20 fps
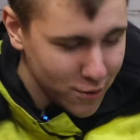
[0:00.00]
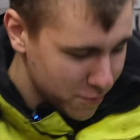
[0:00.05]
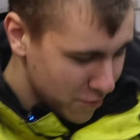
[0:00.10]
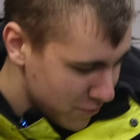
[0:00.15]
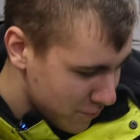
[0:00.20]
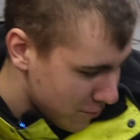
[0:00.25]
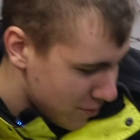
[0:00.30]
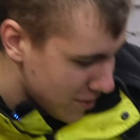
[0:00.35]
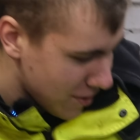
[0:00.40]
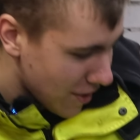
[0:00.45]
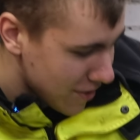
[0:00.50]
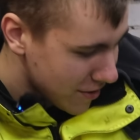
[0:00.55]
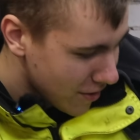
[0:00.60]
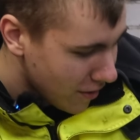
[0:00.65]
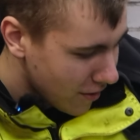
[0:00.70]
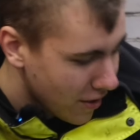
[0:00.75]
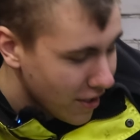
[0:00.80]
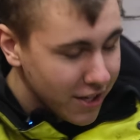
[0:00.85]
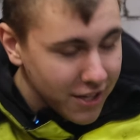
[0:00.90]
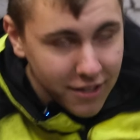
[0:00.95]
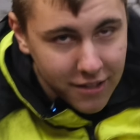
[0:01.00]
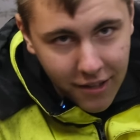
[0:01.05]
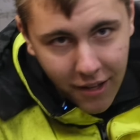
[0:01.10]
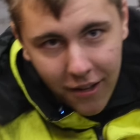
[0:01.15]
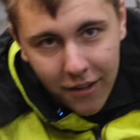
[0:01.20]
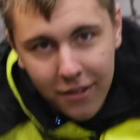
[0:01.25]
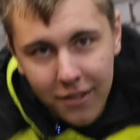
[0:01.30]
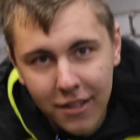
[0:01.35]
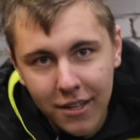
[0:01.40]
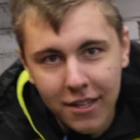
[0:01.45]
поэтому заказал
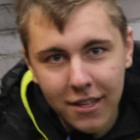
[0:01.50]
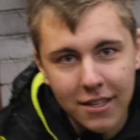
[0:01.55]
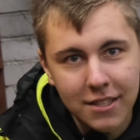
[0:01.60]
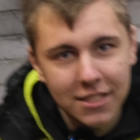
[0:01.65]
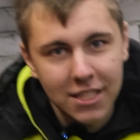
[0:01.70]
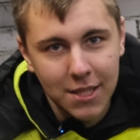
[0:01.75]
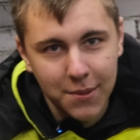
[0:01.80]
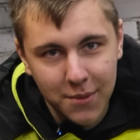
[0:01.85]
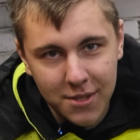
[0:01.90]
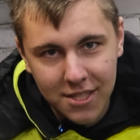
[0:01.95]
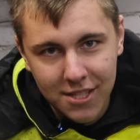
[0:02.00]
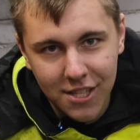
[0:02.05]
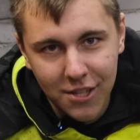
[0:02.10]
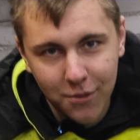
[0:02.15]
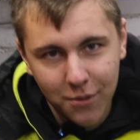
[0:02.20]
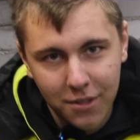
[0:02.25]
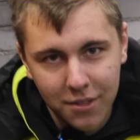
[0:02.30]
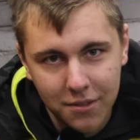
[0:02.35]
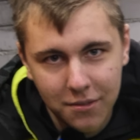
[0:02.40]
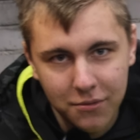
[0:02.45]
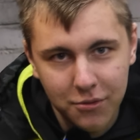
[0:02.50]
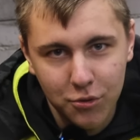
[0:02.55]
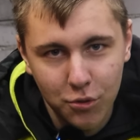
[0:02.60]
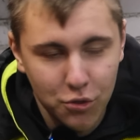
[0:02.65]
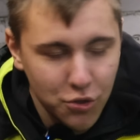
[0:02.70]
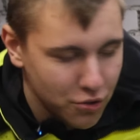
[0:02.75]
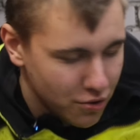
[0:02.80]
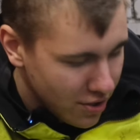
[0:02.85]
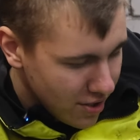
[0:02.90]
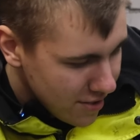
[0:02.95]
оригинал, 70 евро, все
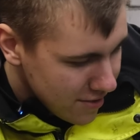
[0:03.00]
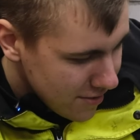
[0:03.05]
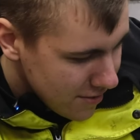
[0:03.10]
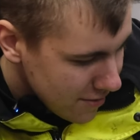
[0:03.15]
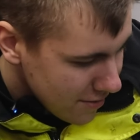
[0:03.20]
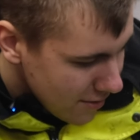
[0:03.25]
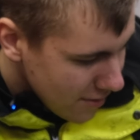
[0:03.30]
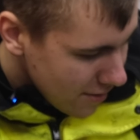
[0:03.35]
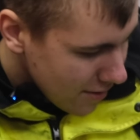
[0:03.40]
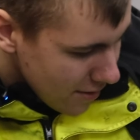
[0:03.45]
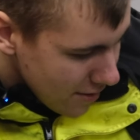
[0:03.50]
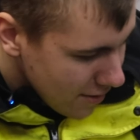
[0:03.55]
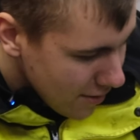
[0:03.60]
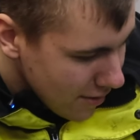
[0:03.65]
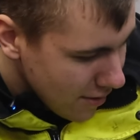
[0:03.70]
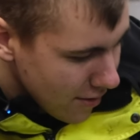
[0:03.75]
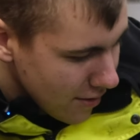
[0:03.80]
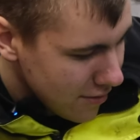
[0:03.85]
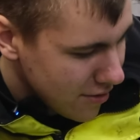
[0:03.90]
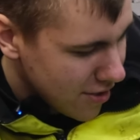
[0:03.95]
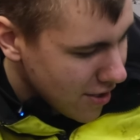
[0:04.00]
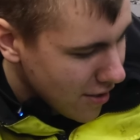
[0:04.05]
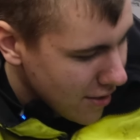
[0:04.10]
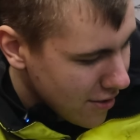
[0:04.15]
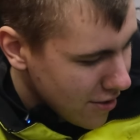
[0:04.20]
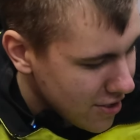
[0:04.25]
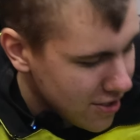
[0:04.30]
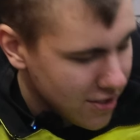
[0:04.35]
еще есть. Не знаю, конечно,